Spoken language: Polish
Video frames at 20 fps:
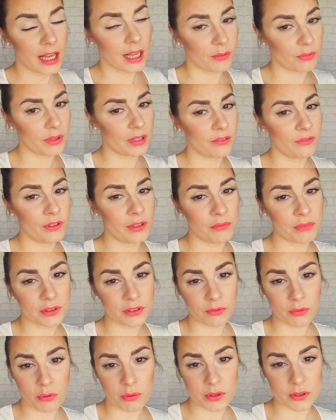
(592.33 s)
albo jej
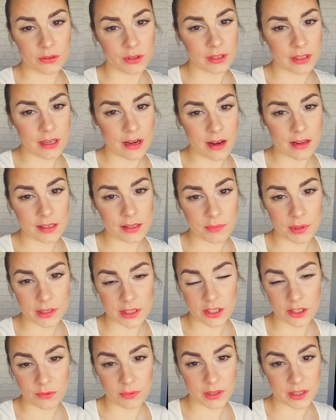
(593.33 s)
filmy, to po prostu jedyne na co
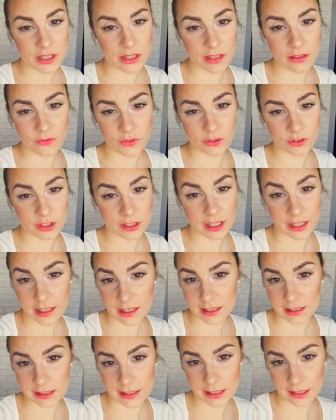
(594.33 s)
patrzę, to patrzę jej w oczy,
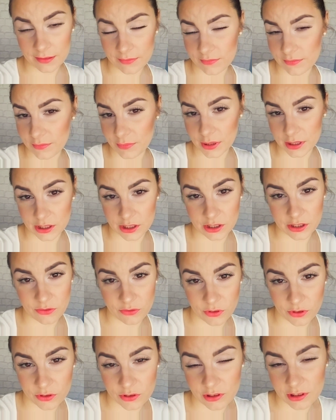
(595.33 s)
tak Alicja, patrzeć
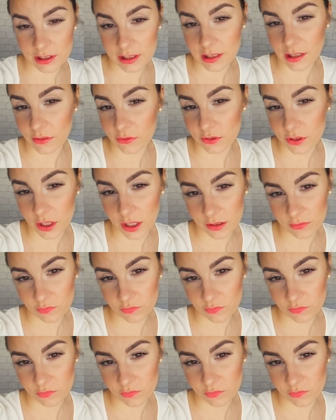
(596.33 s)
ci w oczy zawsze.